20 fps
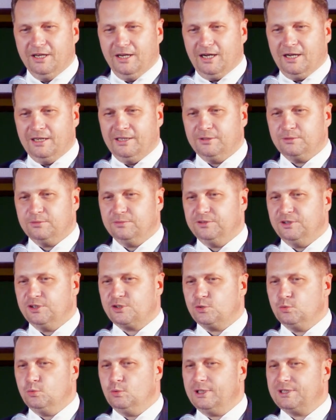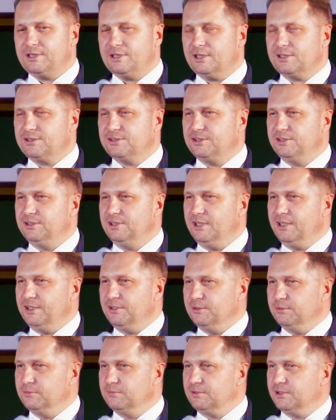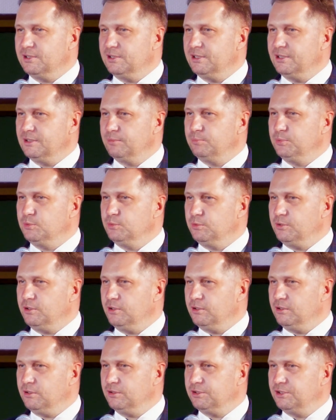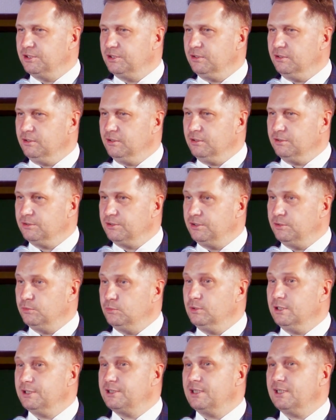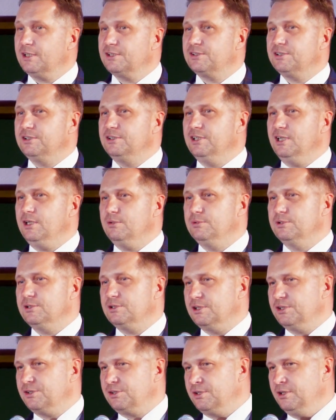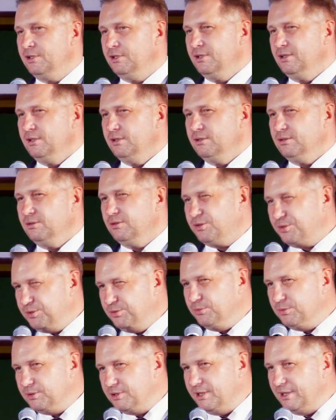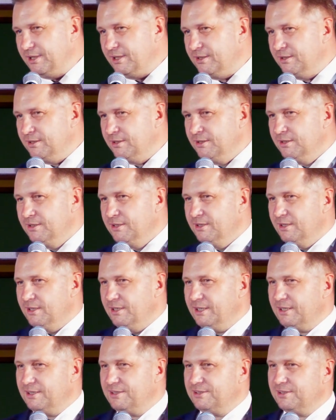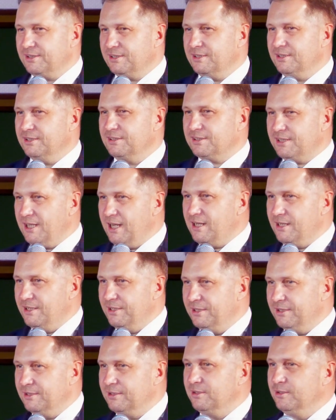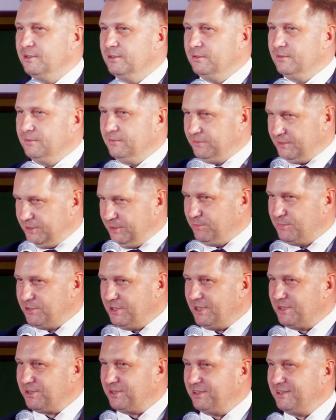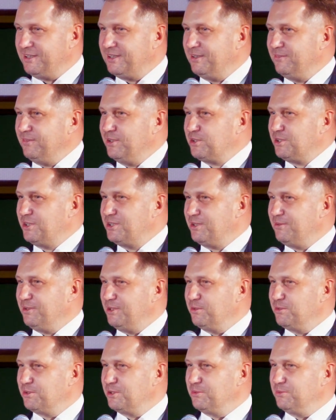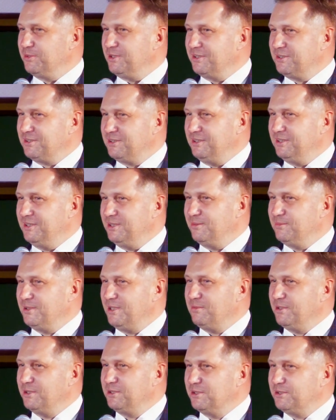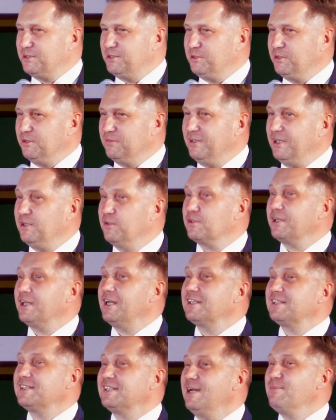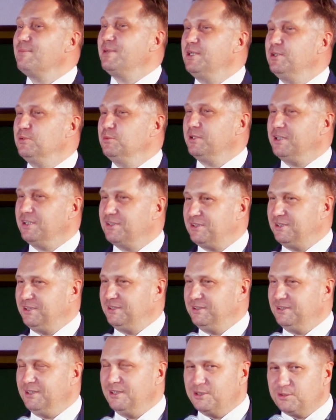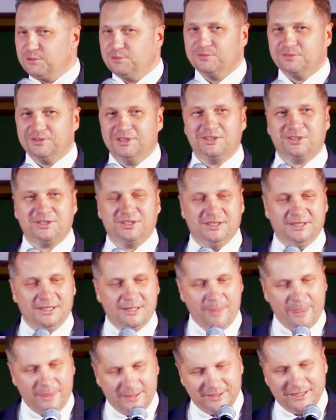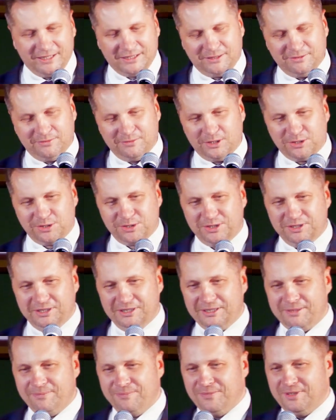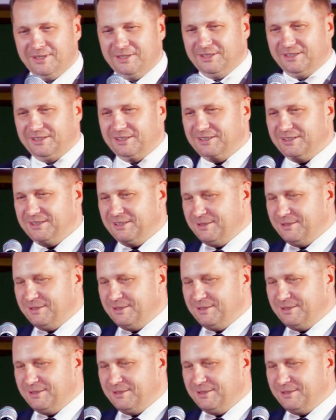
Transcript: ale również uatrakcyjniają wiele półkolonii, kolonii, uatrakcyjniały też dość nudne lekcje zdalne w tym czasie ta wasza działalność edukacyjna miała nie tylko walor sam edukacyjny, ale również taki właśnie, e,